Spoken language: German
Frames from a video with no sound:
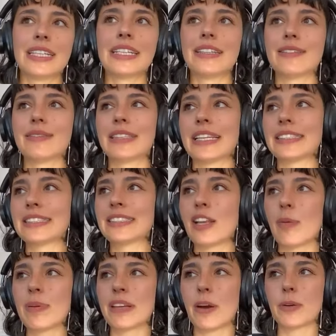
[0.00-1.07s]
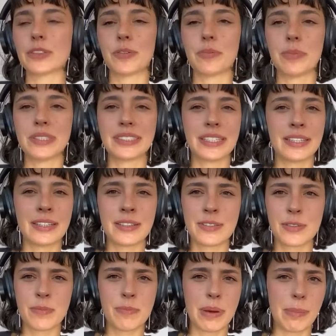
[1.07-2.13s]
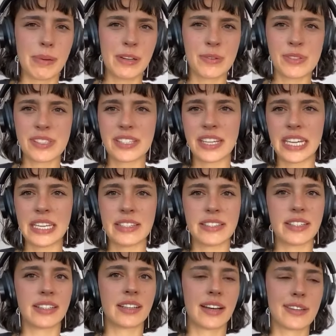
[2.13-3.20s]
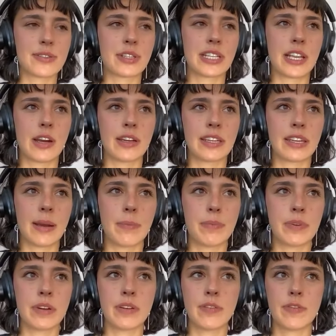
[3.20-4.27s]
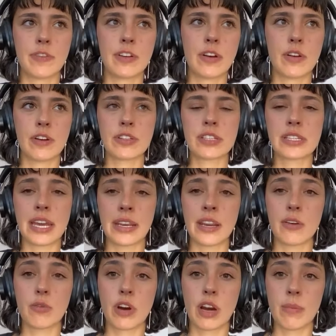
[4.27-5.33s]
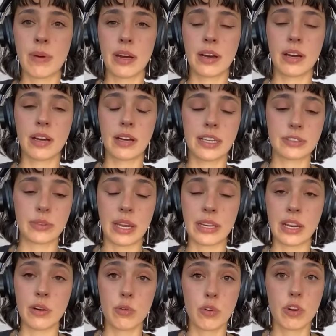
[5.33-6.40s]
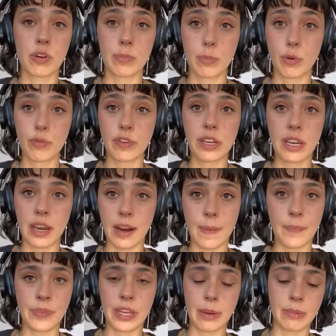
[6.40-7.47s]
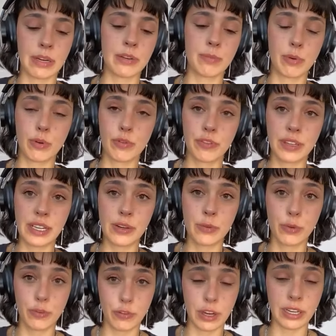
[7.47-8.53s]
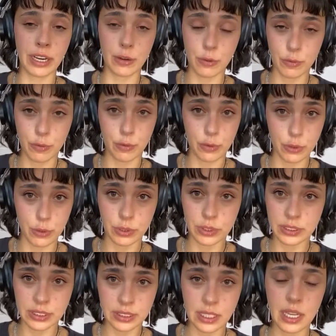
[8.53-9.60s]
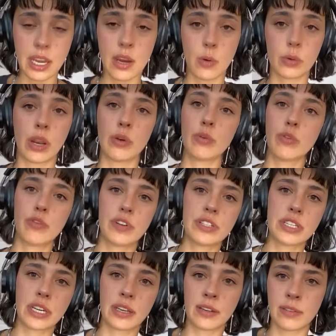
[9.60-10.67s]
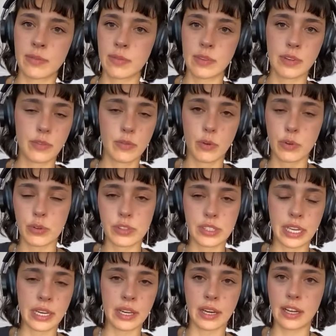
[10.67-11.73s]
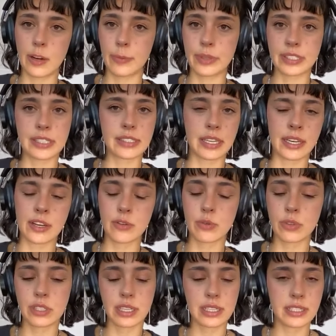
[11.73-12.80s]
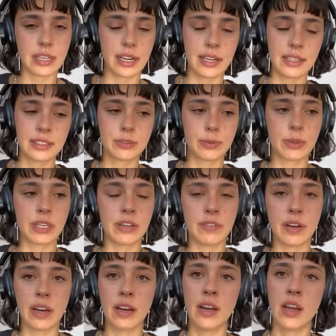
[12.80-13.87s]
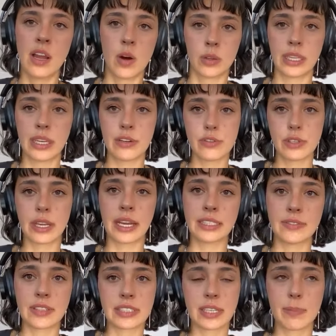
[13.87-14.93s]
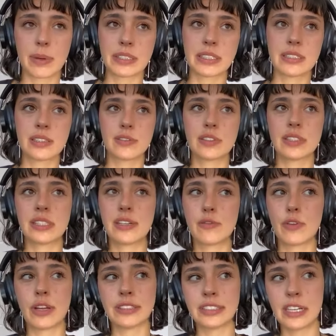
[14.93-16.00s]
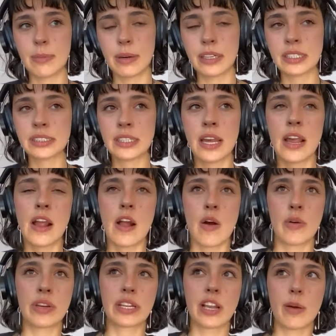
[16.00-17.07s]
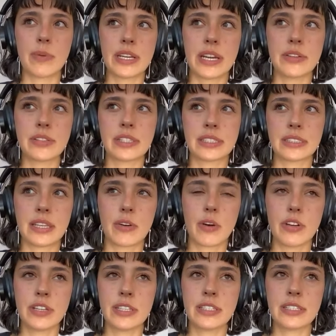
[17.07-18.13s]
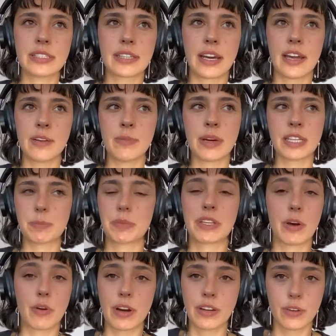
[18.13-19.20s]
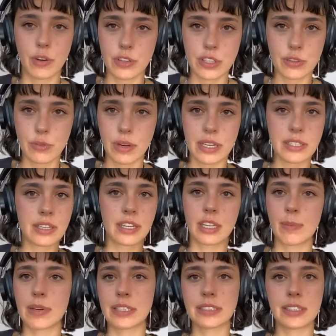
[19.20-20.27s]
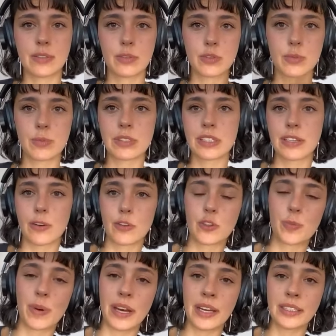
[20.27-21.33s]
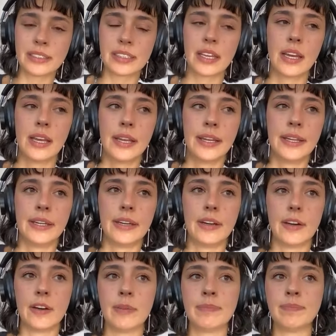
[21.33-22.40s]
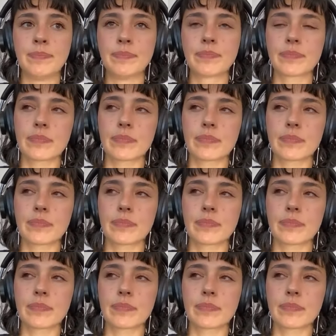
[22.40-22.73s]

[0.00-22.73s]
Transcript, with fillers: äh, das ist, glaube ich, auch so ein bisschen so ein Bubble- und Szenen-Ding. Also ich glaube, ich habe äh, viele Leute, die Analogkamera, also Analog-Profile haben, die haben dann ein Profil nur für Analog-Fotos oder nur für deren Fotos generell, ob das jetzt analog, digital ist, whatever. Und dann natürlich eins, was repräsentativ für einen selber ist. Und ich glaube, dadurch, dass der Content, den ich gerade mache, ich bin ja auch keine Content-Creator und ich mache das ja nur so ein bisschen auch Spaß, ähm,